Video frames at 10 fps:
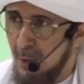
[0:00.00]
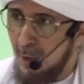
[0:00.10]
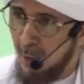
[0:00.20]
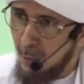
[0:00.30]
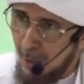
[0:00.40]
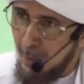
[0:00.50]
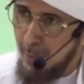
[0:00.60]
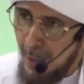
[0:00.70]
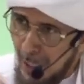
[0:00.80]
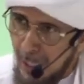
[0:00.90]
orang yang
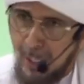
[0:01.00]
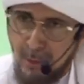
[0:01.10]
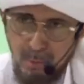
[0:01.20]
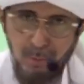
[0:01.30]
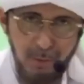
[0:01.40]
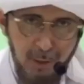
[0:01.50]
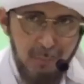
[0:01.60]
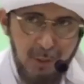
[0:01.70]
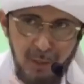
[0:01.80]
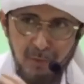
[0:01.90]
berakal itu orang
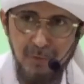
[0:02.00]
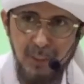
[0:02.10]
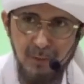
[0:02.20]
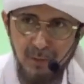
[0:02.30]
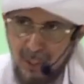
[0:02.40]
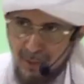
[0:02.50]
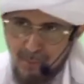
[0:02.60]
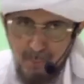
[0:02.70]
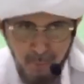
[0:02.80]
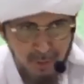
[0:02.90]
berinfak secara
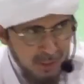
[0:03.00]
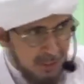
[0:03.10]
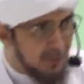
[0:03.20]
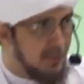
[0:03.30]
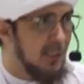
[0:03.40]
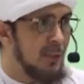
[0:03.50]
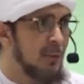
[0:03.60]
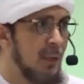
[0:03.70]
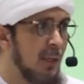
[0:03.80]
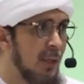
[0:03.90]
sembunyi dan
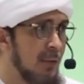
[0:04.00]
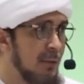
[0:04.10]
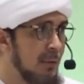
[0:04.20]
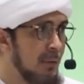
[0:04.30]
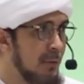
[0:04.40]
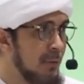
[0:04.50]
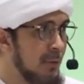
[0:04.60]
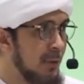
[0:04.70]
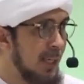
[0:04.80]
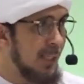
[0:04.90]
terang-terangan?
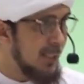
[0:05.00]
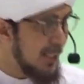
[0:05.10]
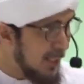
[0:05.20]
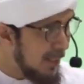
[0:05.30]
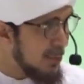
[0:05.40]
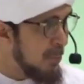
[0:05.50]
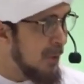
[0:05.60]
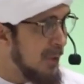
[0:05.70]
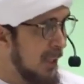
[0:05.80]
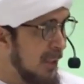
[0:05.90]
Ay, takkan
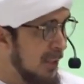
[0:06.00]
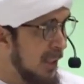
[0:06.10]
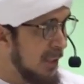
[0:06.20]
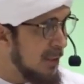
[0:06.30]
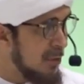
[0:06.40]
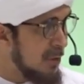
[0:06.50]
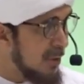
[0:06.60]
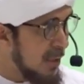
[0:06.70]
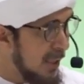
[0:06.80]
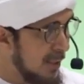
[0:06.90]
sebutkan terang-terangan di
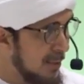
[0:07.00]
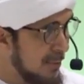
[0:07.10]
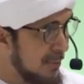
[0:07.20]
sini riak?